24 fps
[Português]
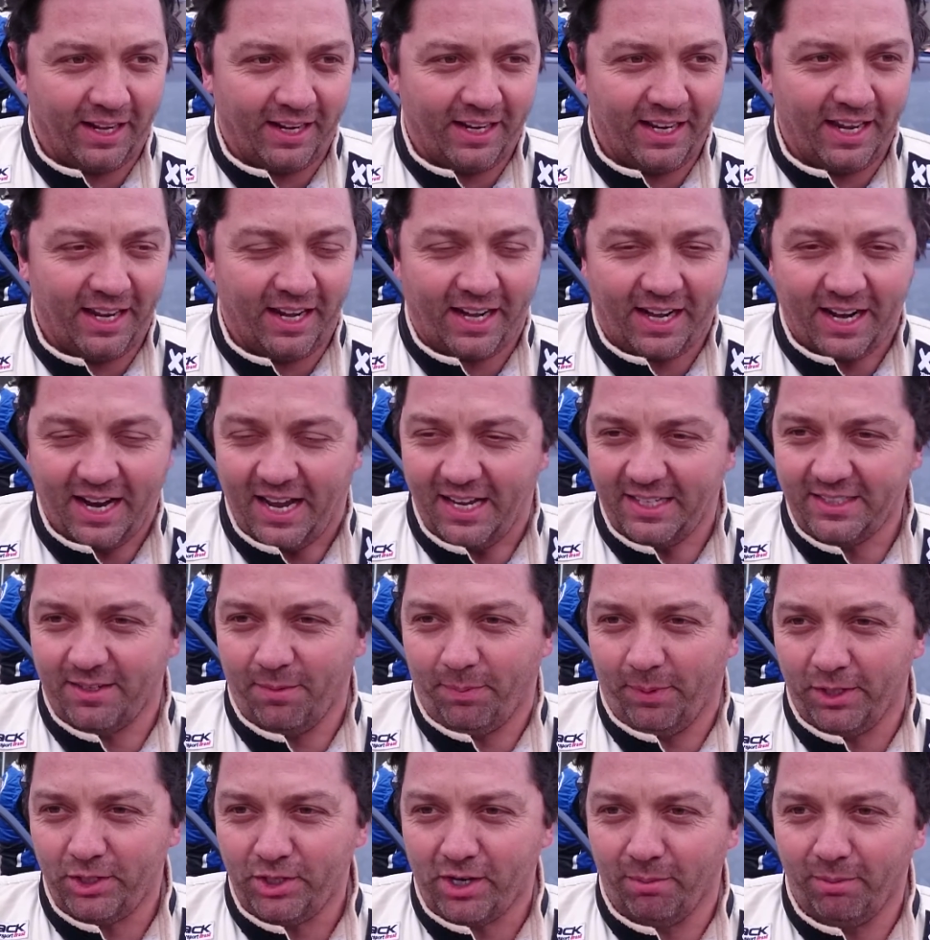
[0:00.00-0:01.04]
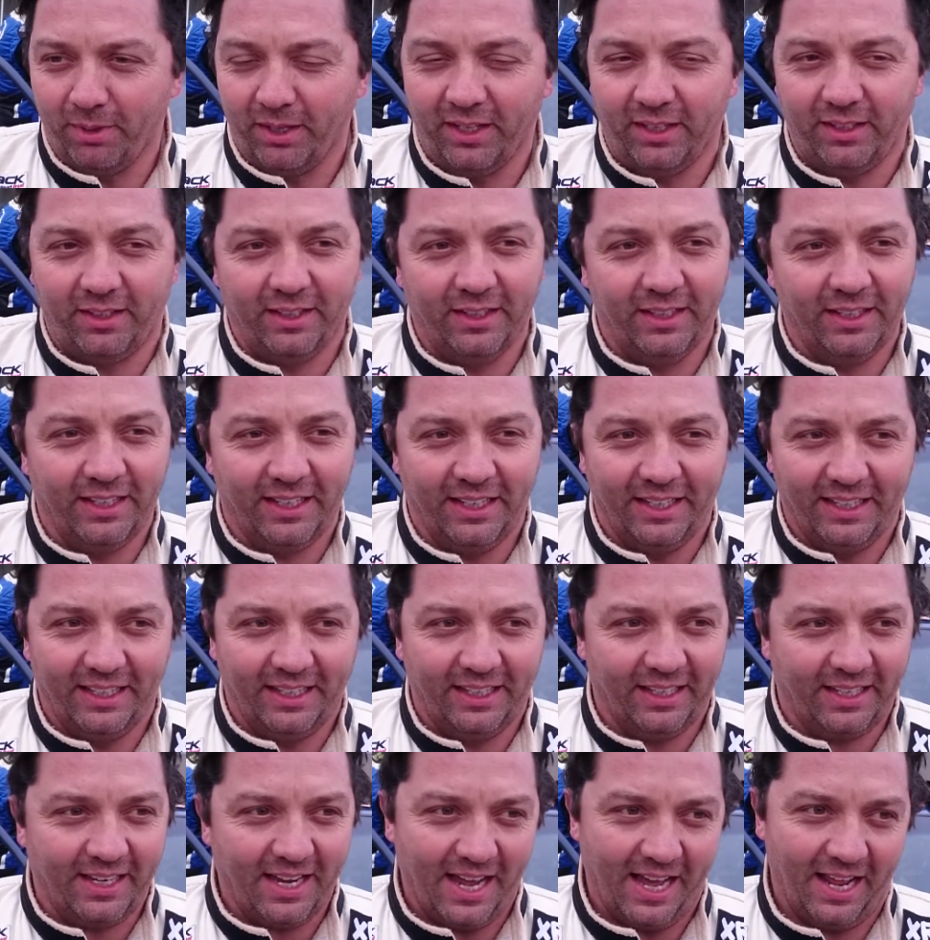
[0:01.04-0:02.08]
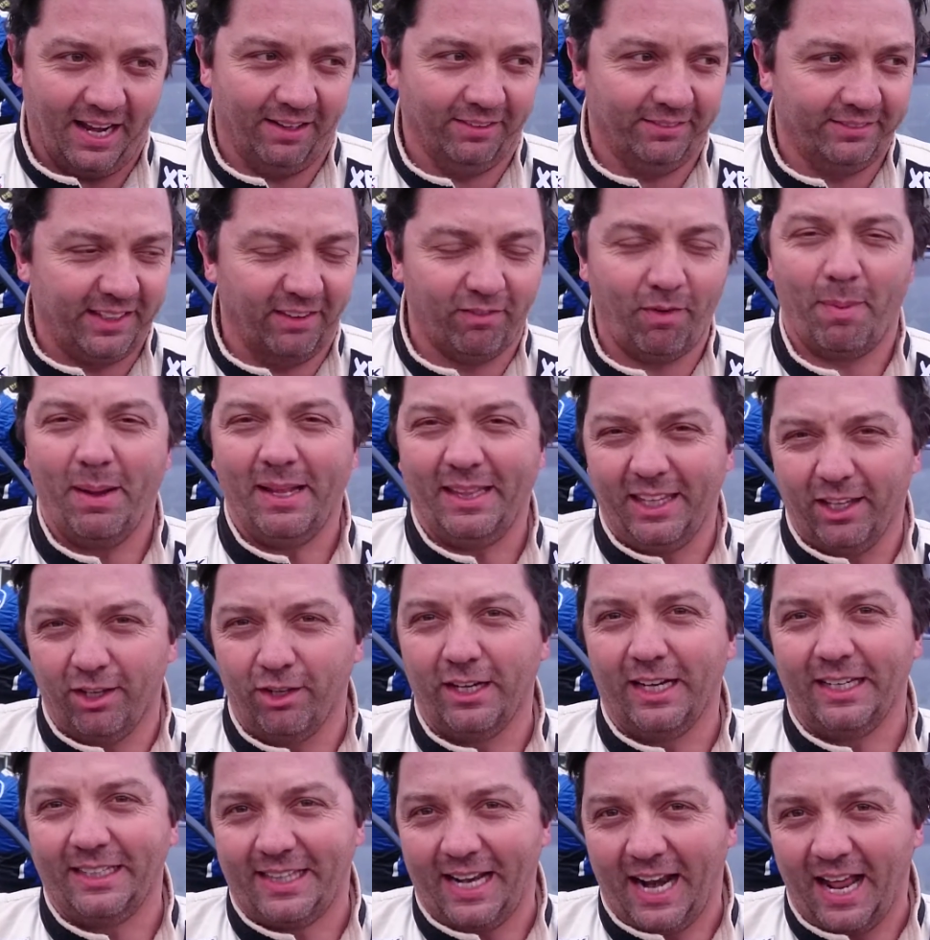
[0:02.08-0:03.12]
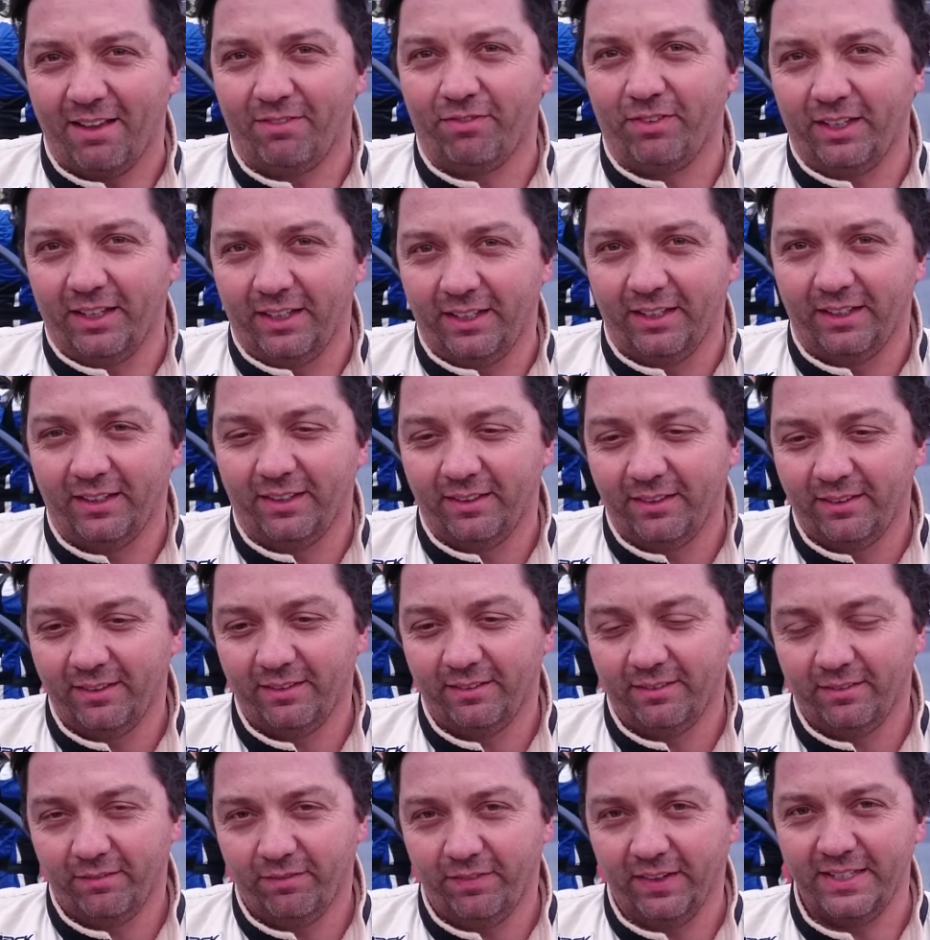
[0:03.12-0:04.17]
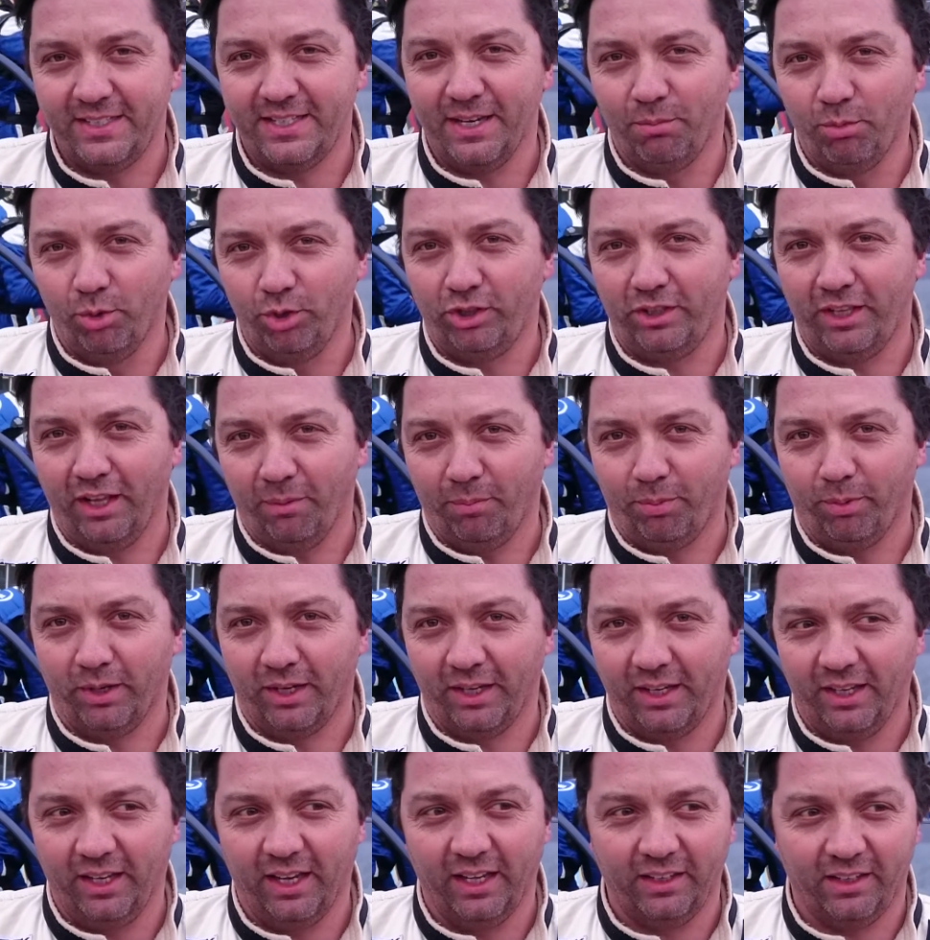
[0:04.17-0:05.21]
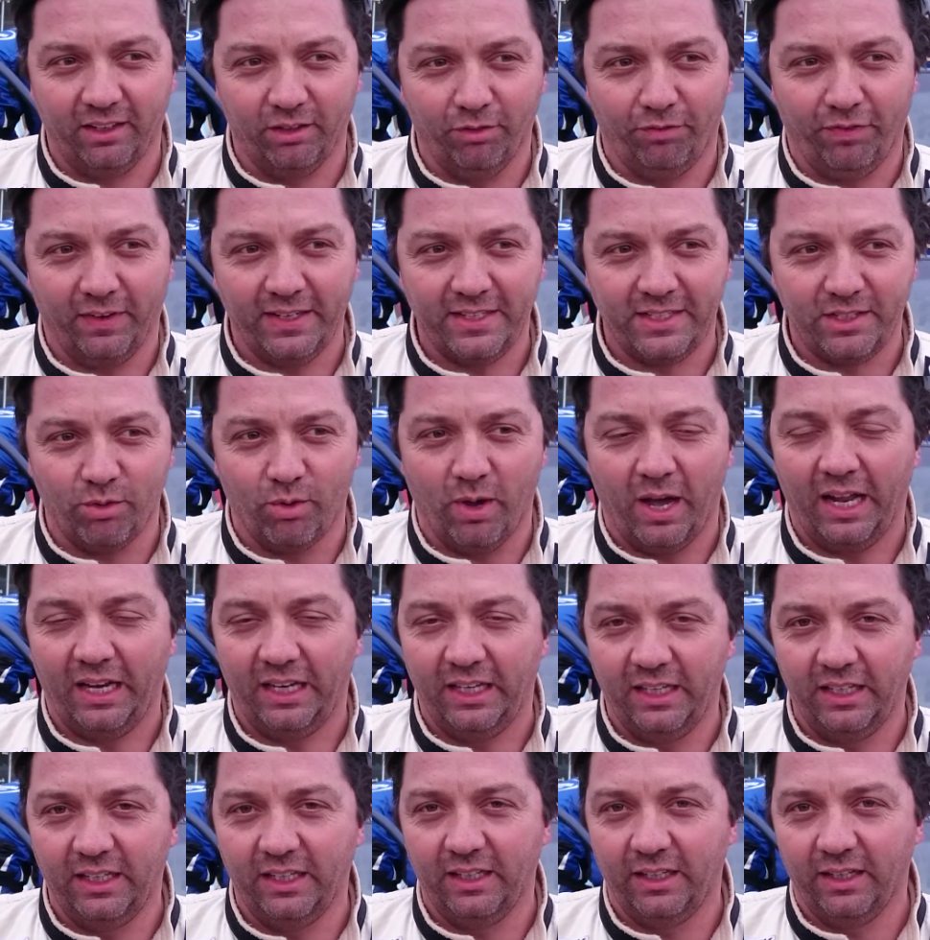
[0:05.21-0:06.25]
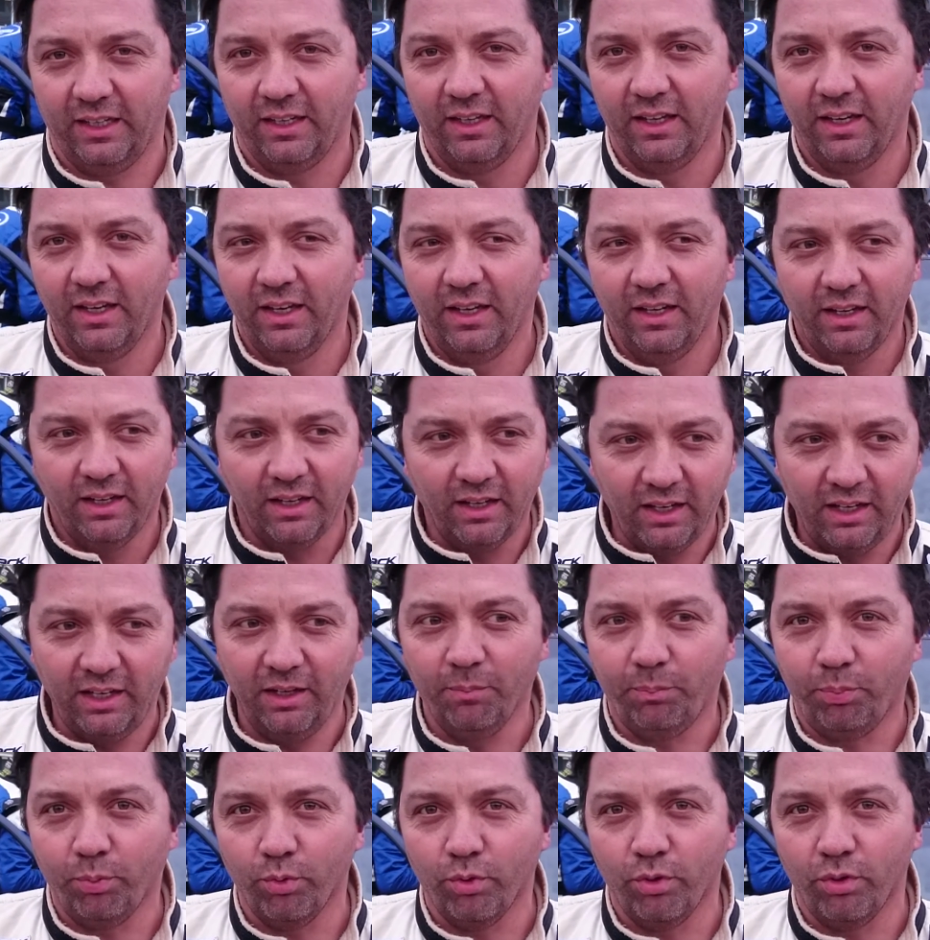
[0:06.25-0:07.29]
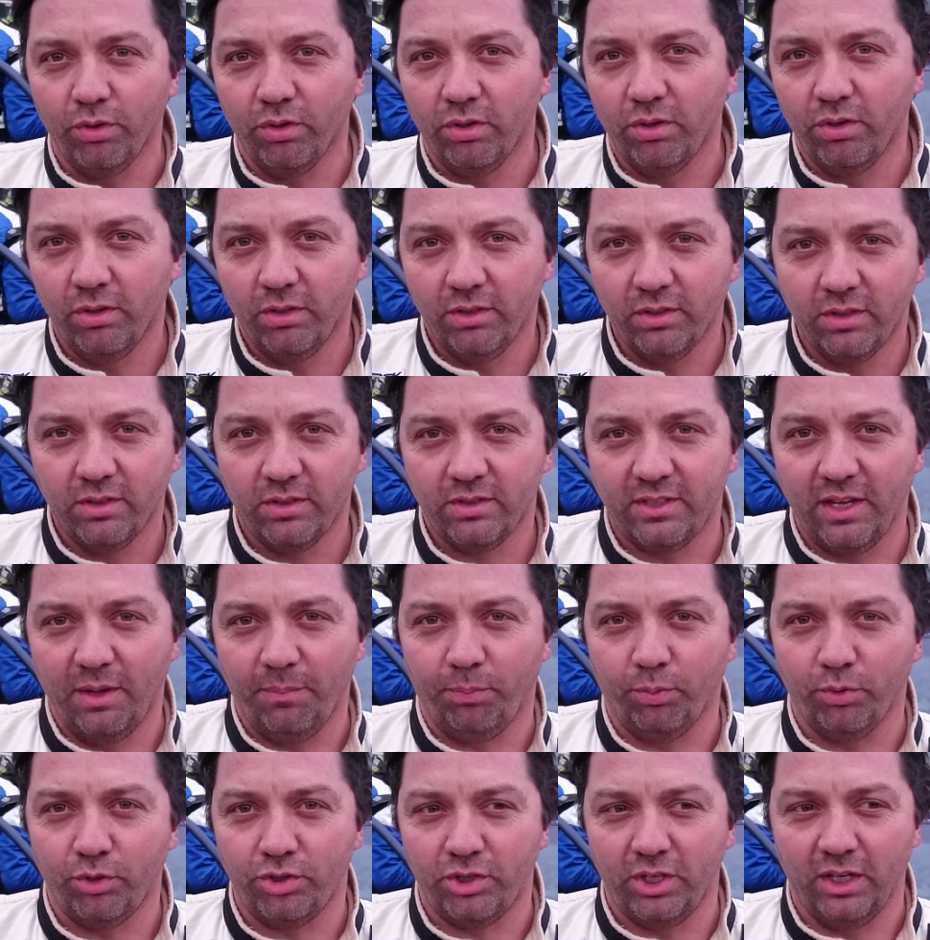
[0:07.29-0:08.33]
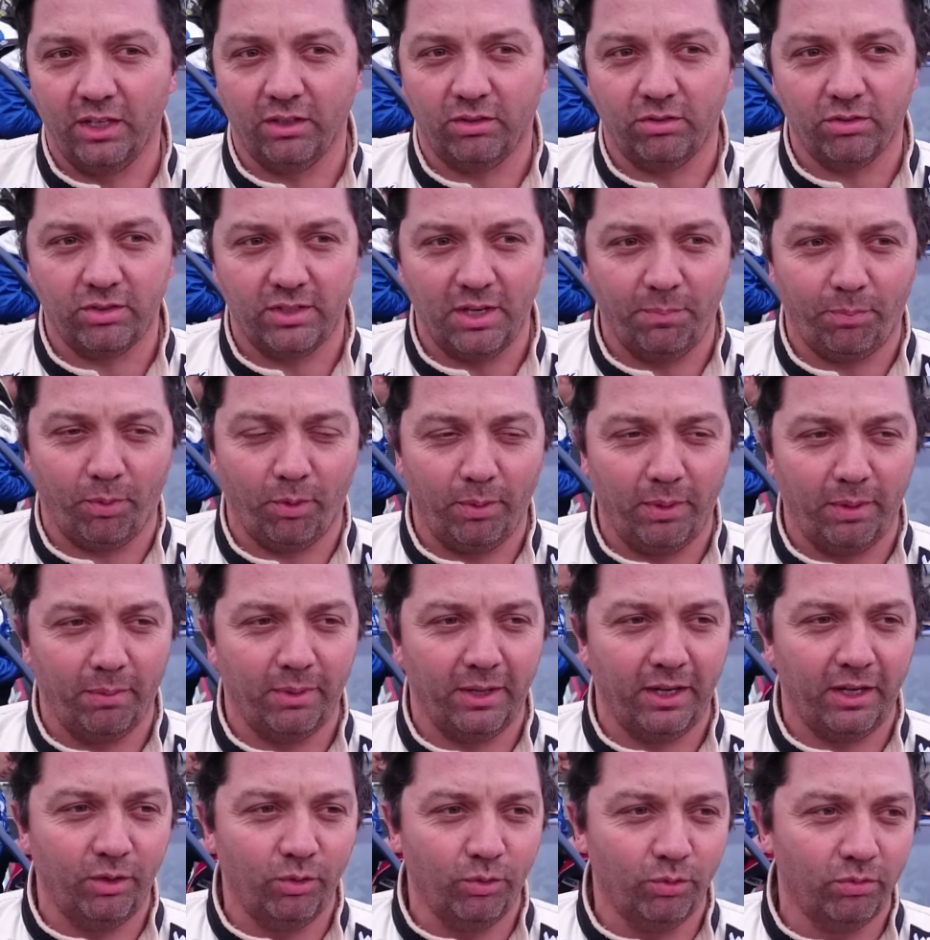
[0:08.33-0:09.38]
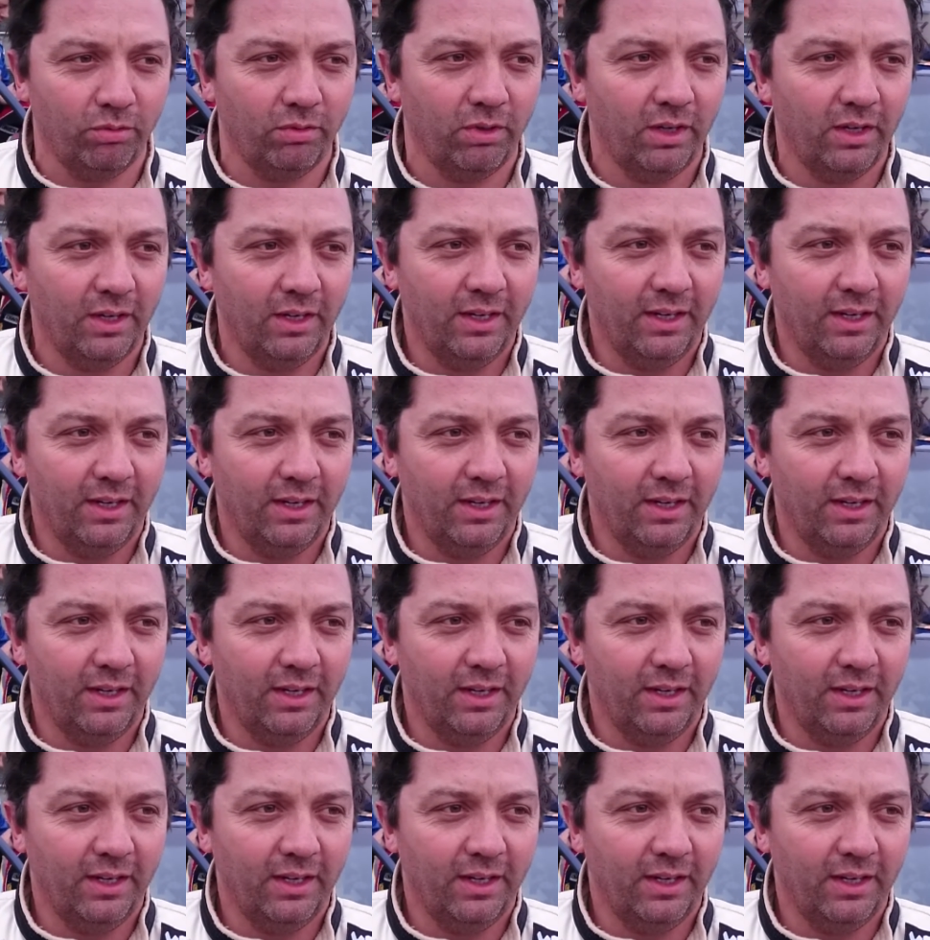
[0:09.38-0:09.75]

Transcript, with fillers: Ganhei em casa praticamente, é, cara, tava batendo na trave fazia muito tempo, né? A gente não fazia um rally limpo 100%, sem problema nenhum.